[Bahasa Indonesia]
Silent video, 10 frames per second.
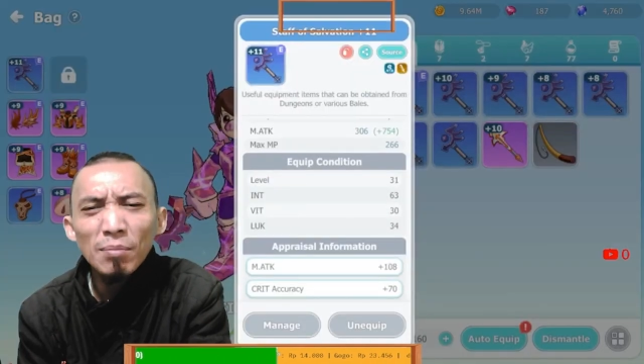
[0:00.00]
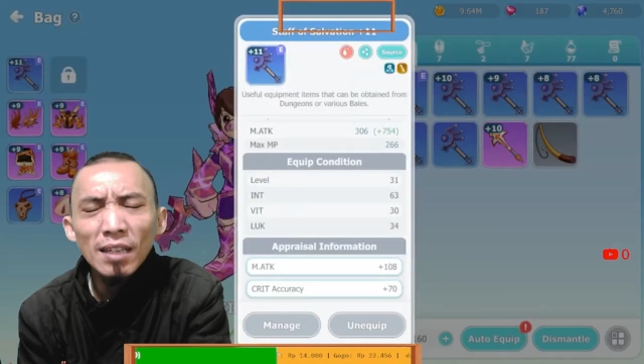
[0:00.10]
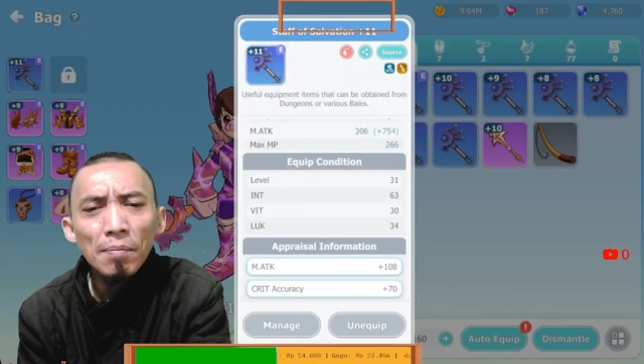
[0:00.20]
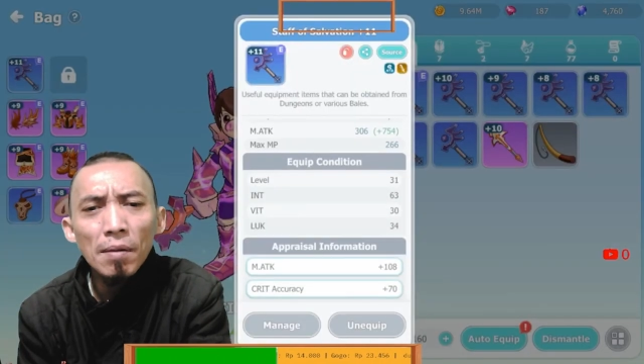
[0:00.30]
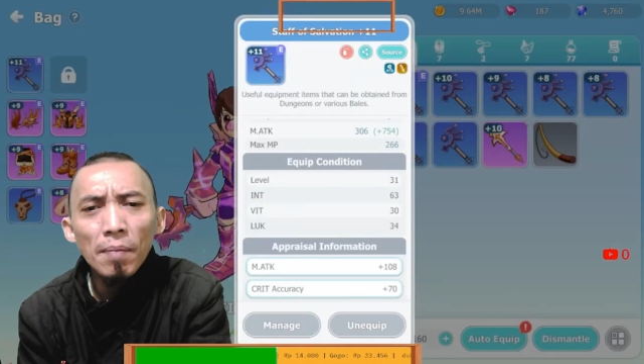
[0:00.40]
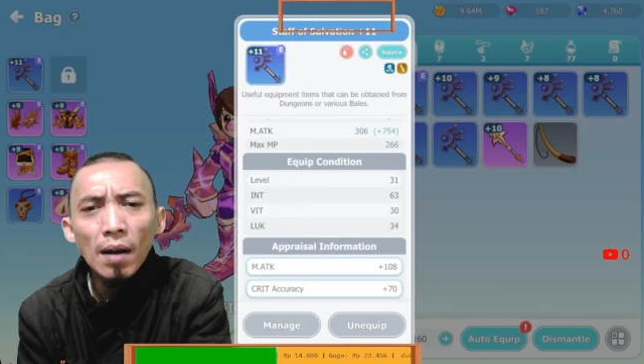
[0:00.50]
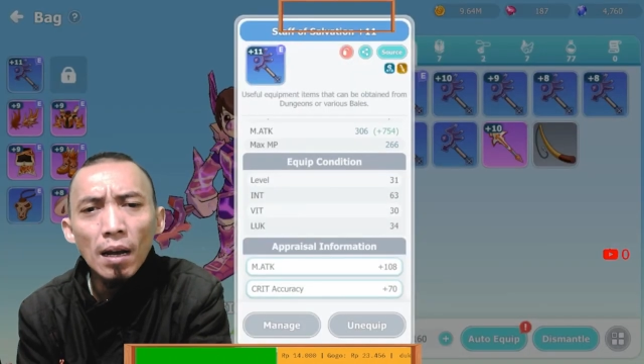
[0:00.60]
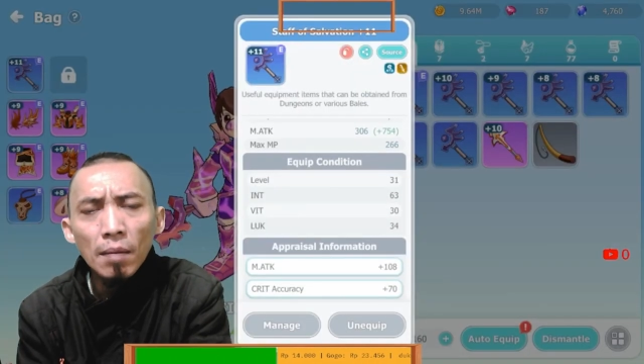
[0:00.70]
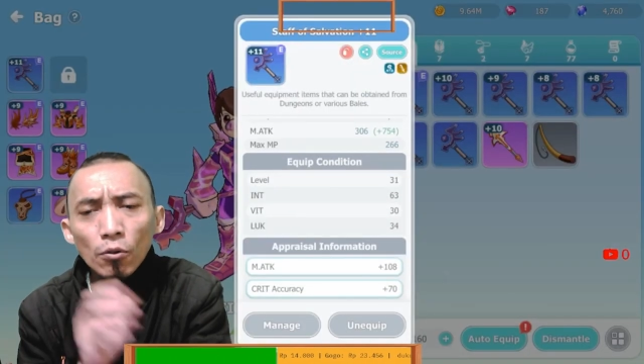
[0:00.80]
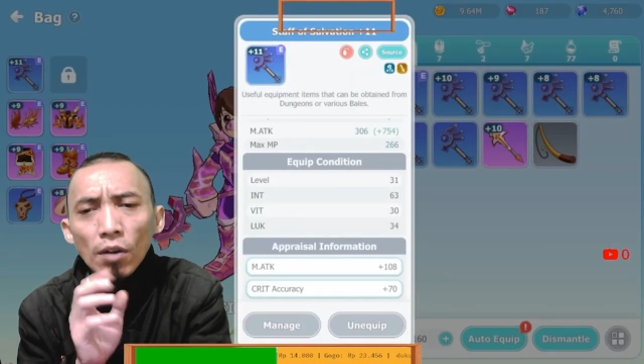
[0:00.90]
nggak
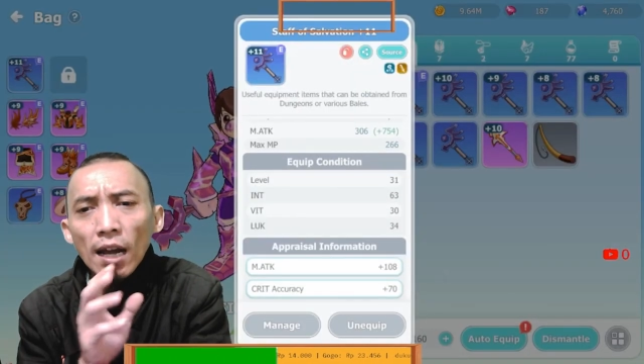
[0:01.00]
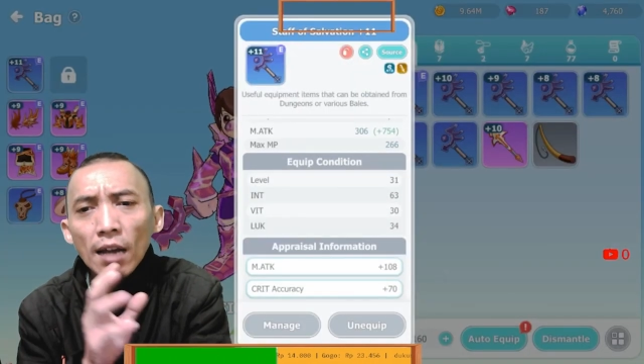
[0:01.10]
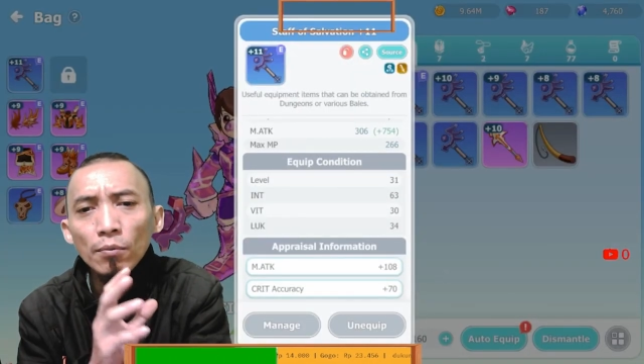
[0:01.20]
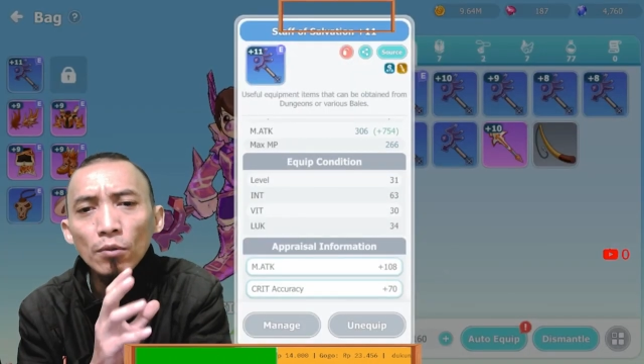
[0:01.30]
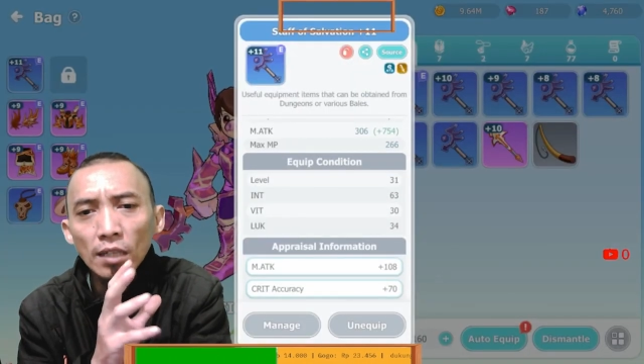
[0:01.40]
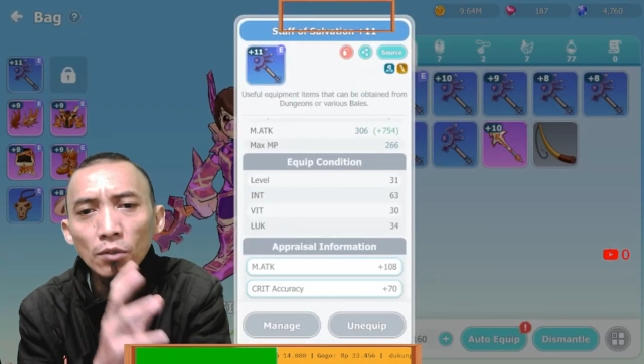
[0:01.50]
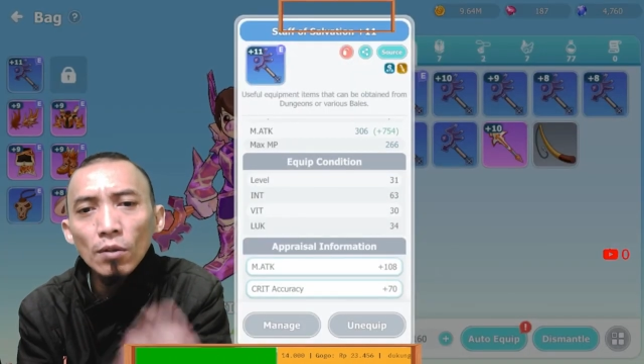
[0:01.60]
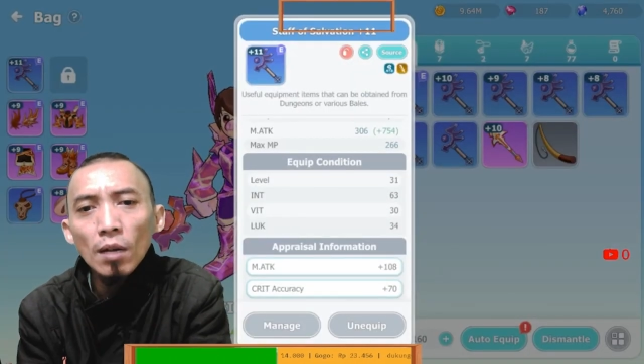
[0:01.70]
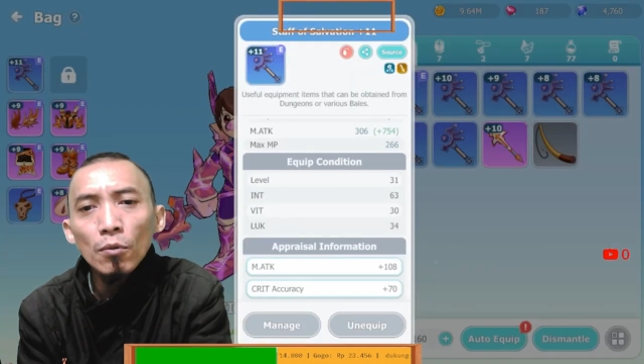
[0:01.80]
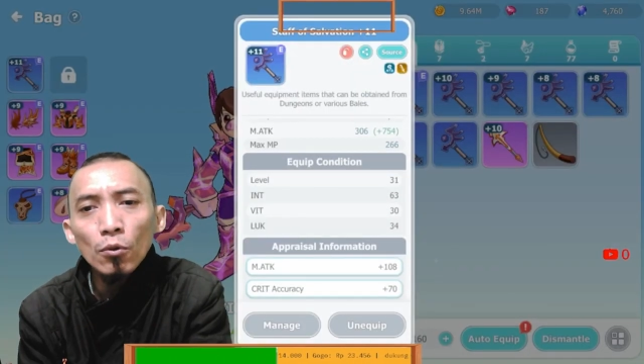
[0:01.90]
apa-apa gunakan full set
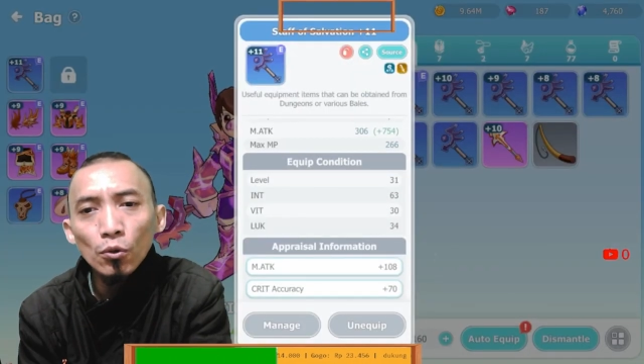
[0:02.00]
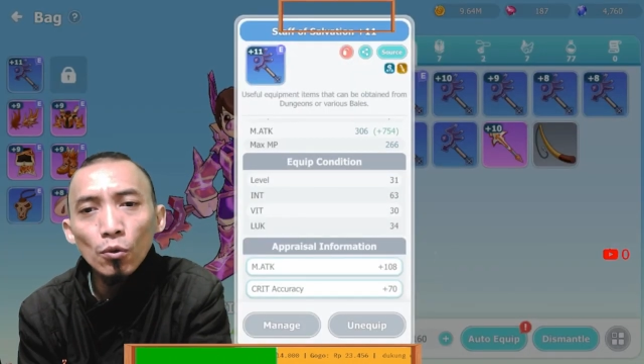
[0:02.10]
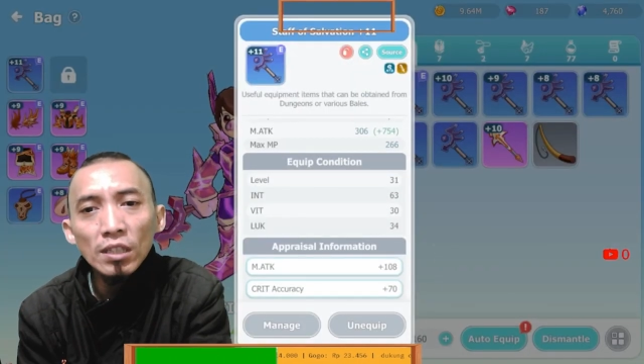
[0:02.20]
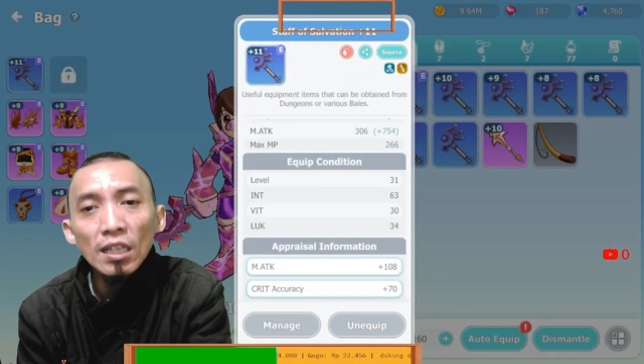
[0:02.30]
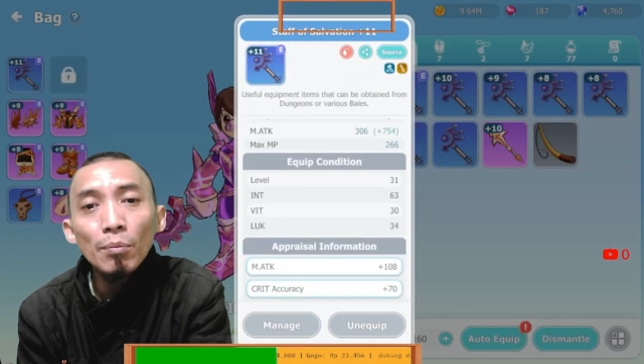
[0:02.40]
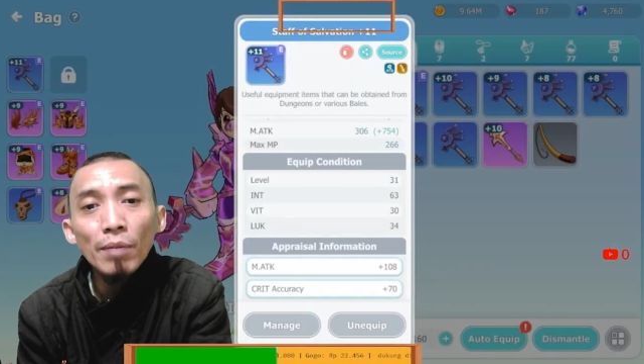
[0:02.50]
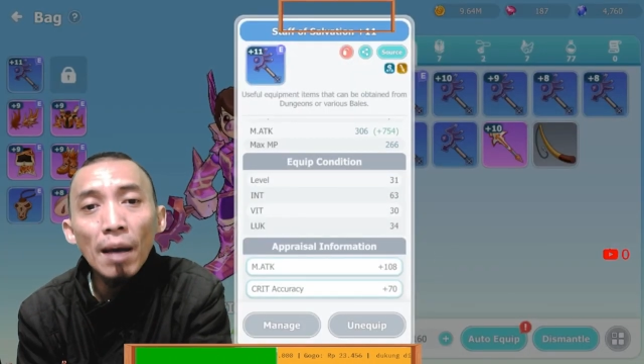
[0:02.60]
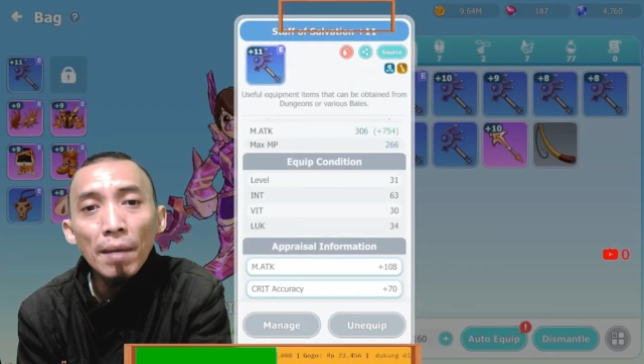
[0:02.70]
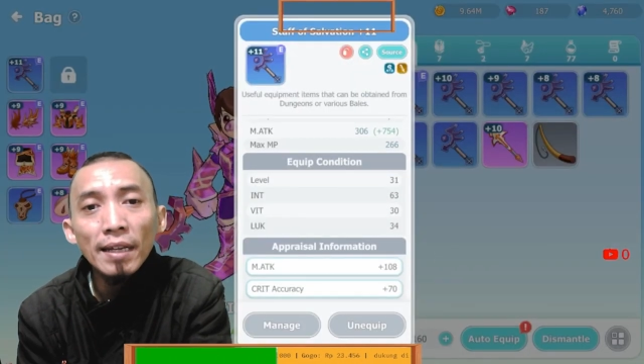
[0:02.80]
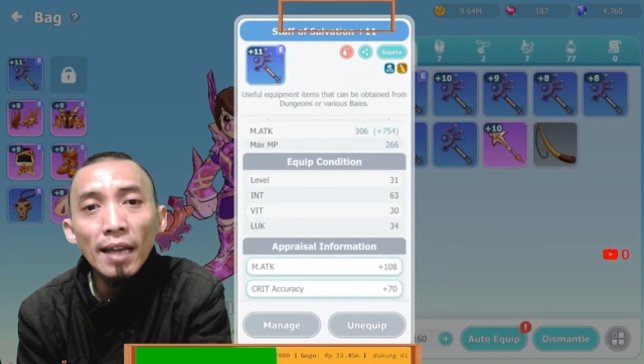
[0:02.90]
juga menurut gue sih lebih
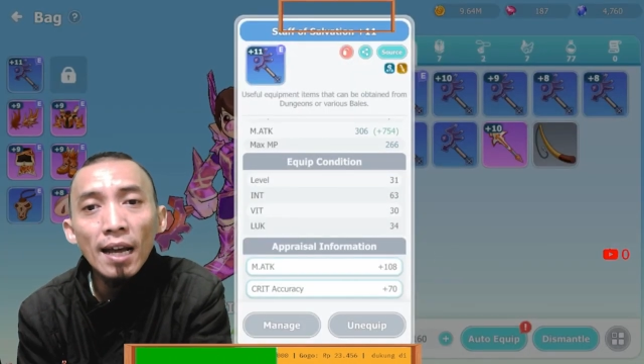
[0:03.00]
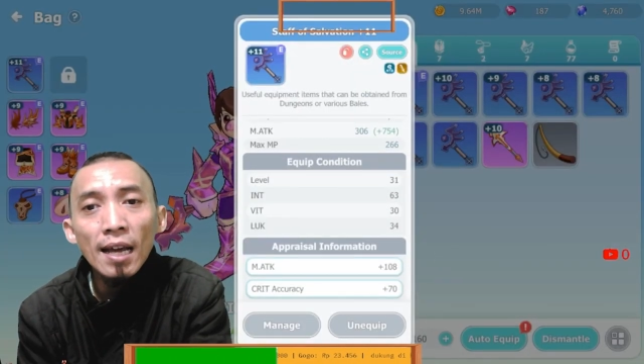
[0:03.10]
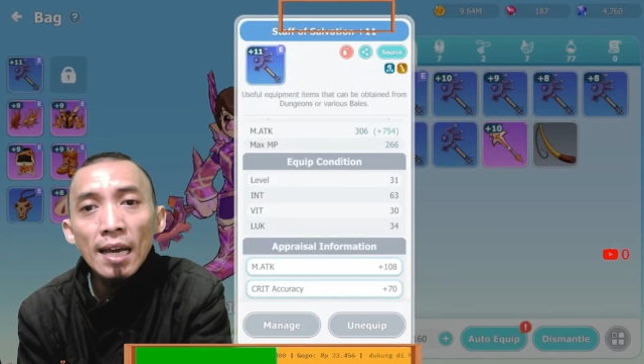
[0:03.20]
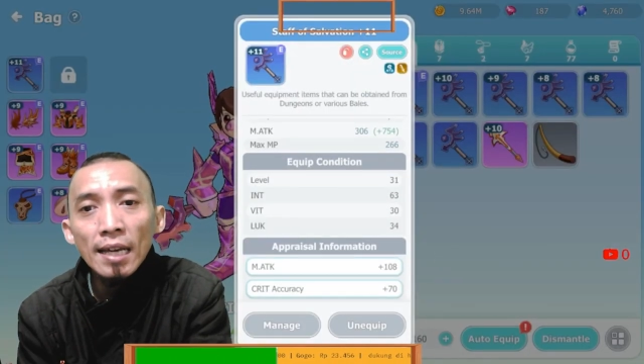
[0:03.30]
aman ya